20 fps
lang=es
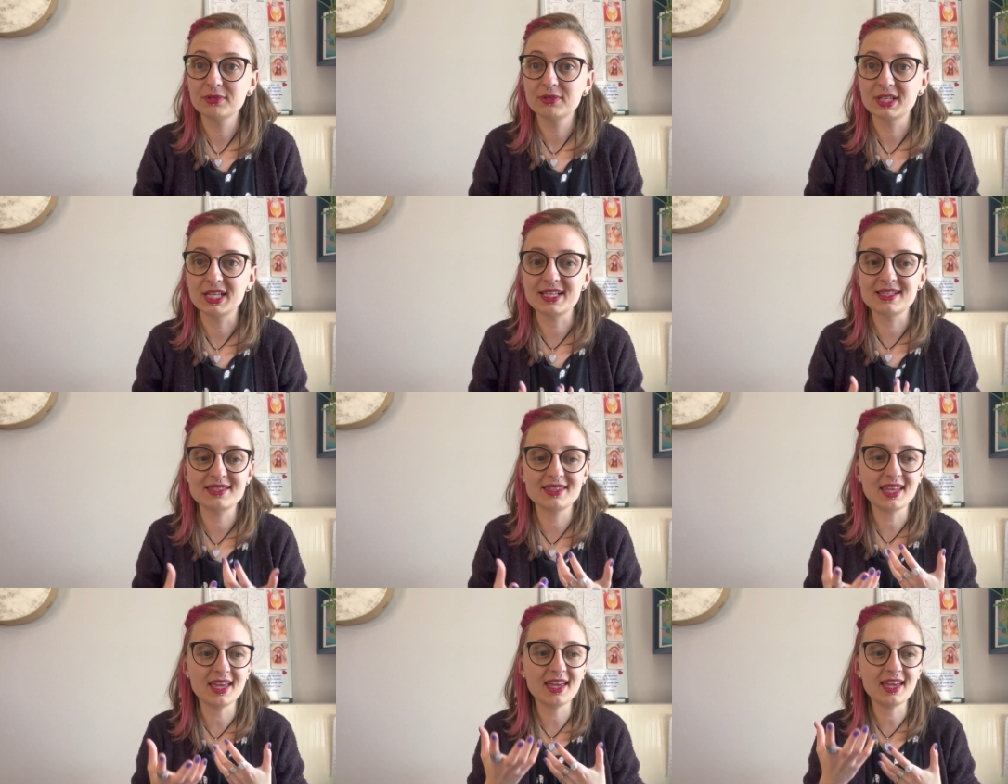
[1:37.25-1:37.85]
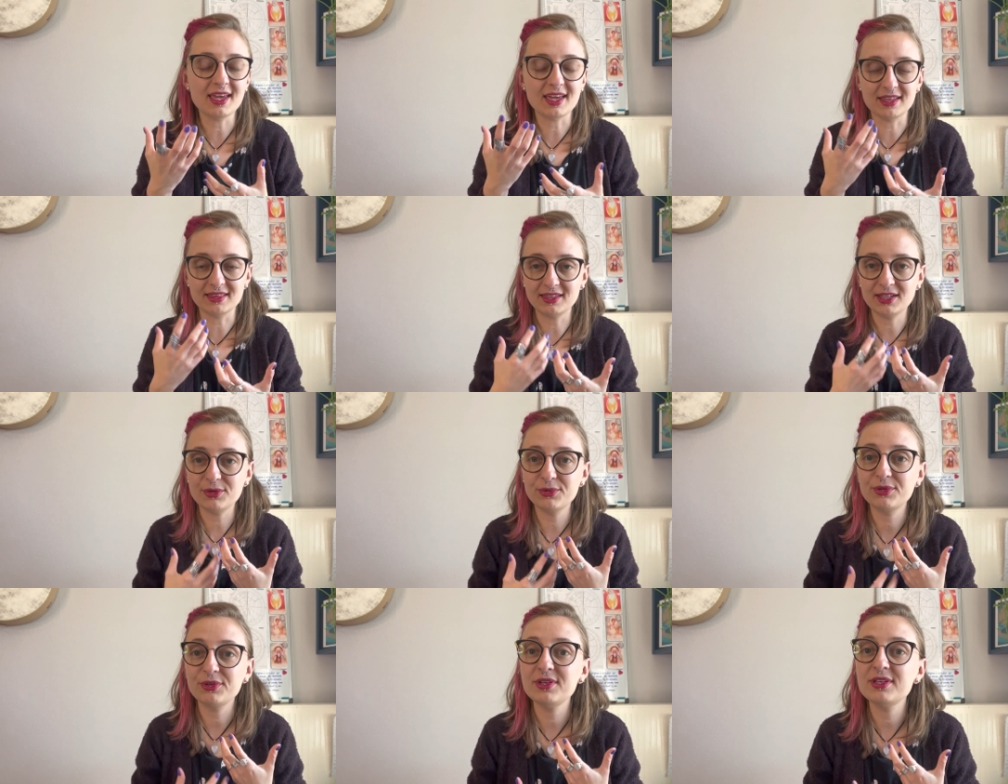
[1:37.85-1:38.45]
Este eje
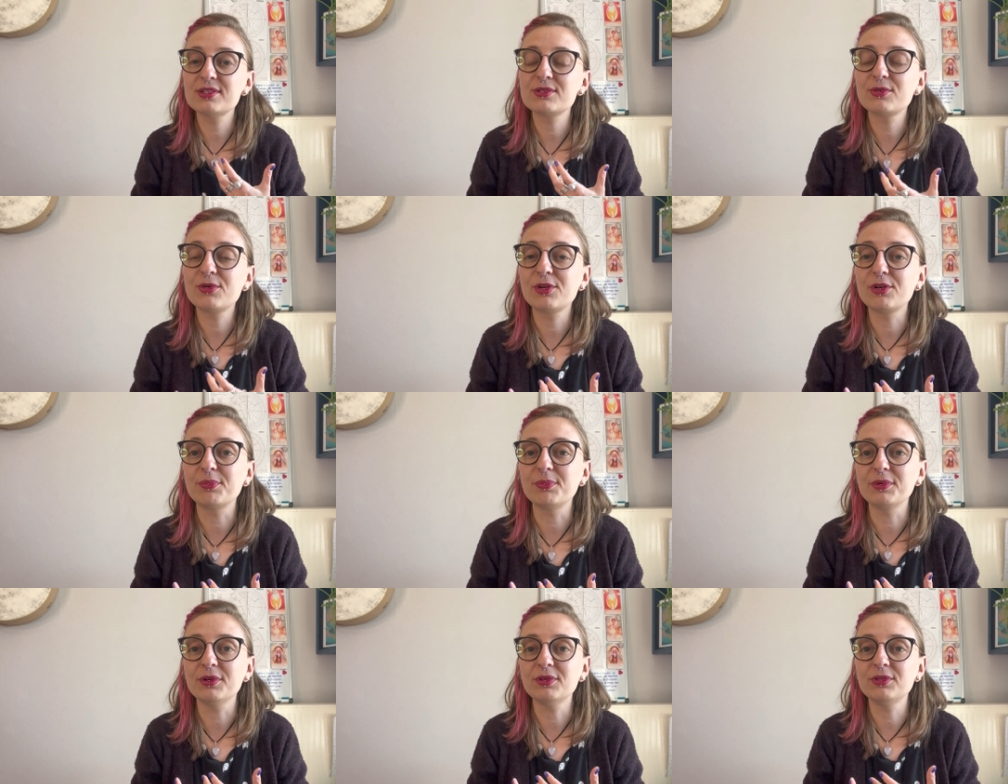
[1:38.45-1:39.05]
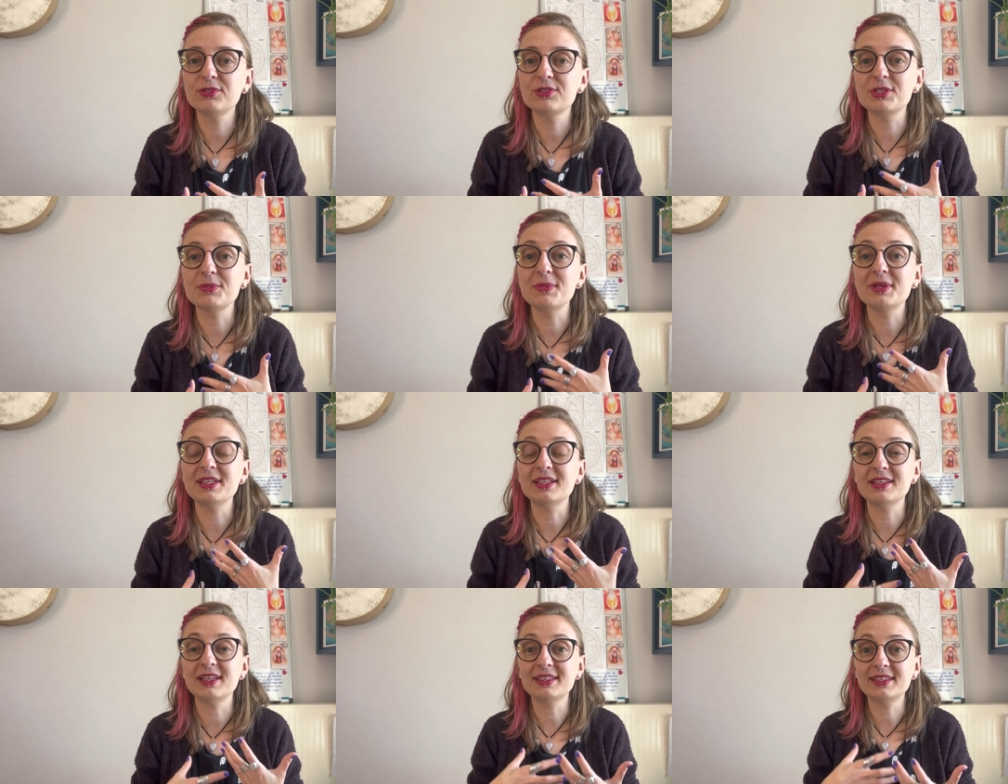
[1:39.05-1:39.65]
Tauro y Escorpio nos
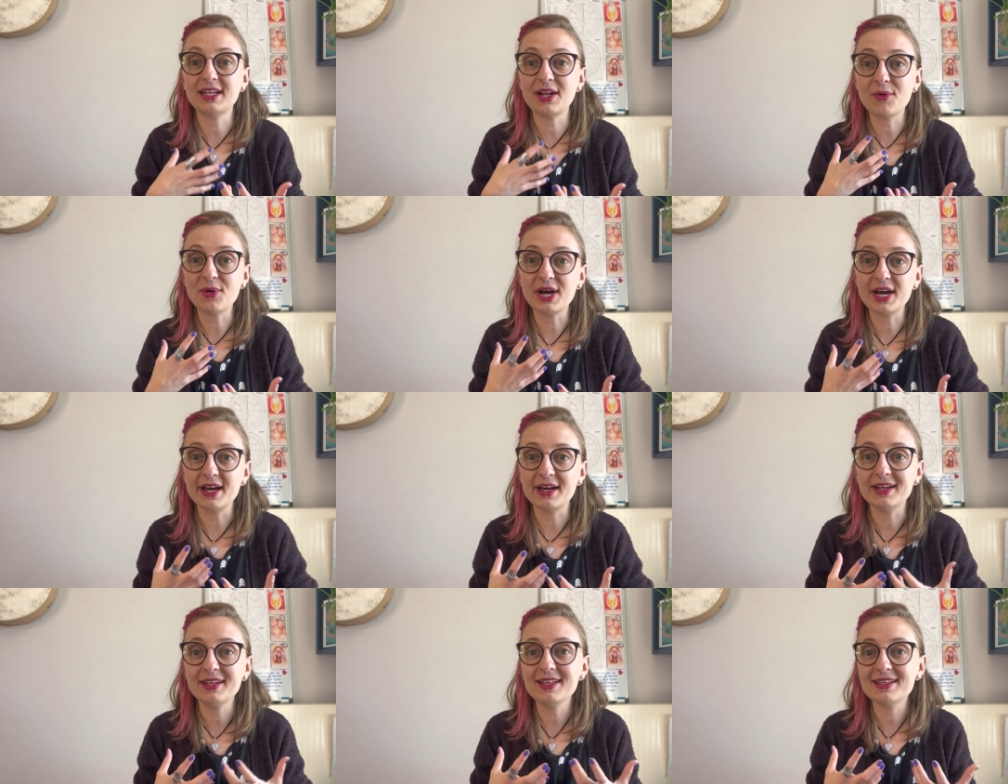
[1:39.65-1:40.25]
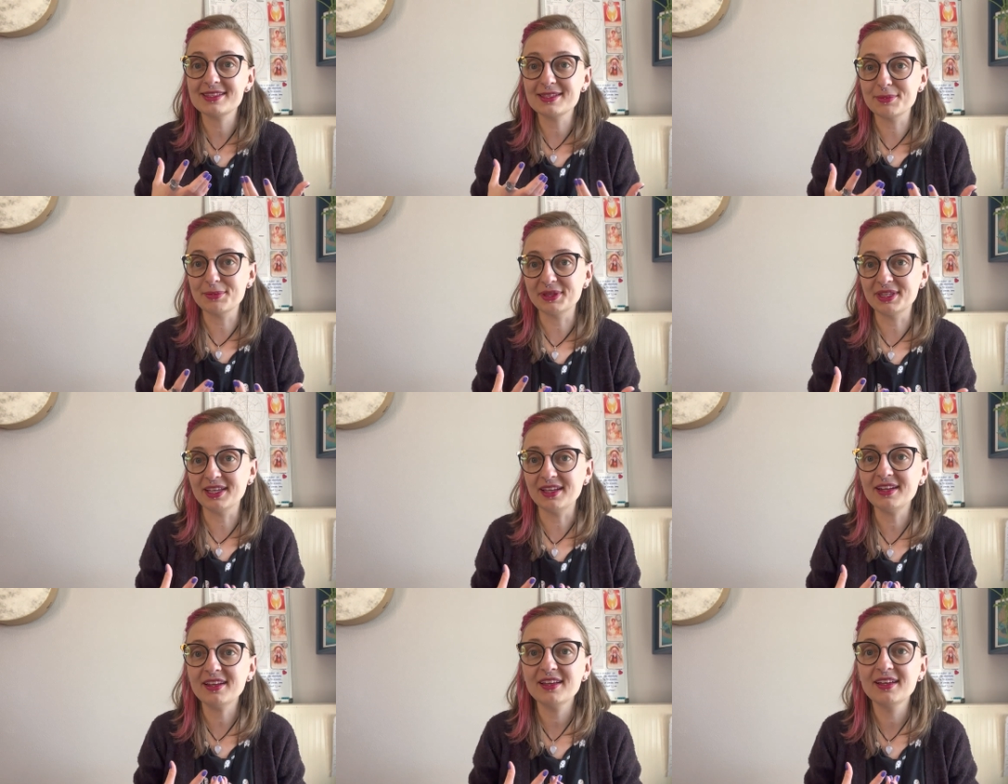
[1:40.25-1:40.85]
invitan a trabajar y
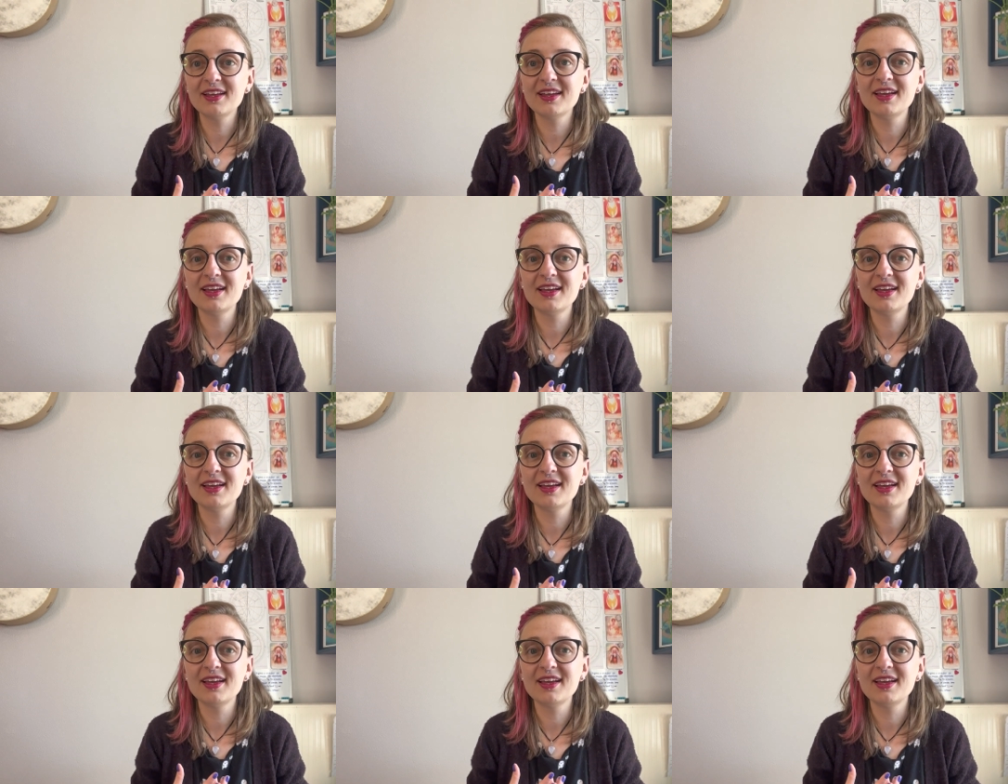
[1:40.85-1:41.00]
aceptar